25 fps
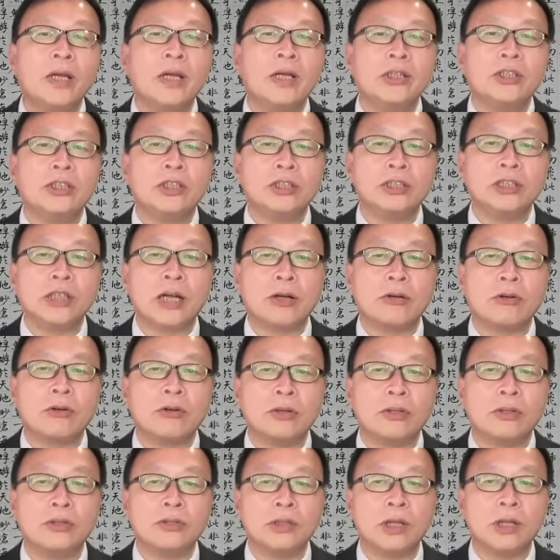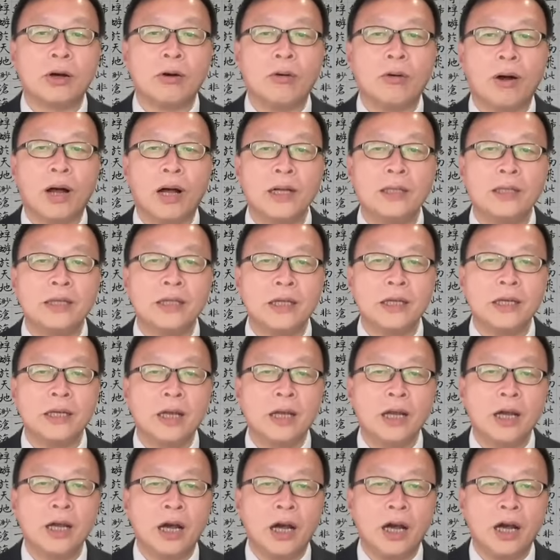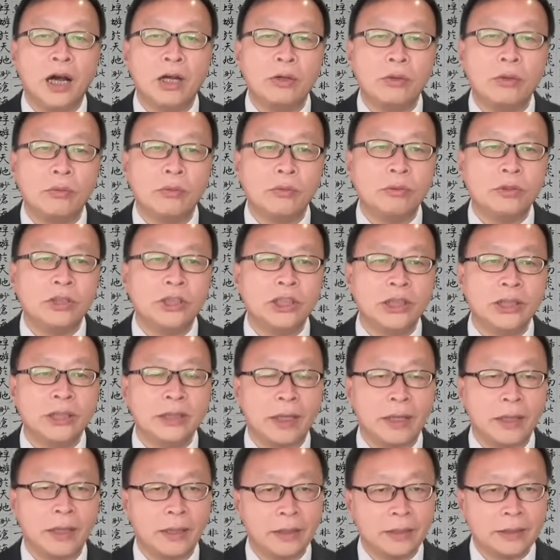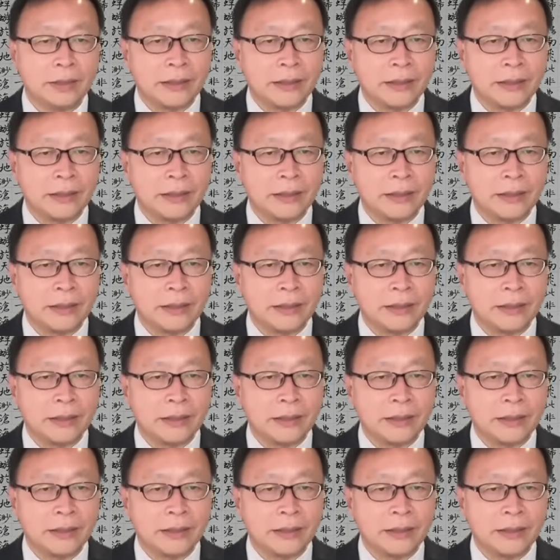就像过去的皇帝和如今的。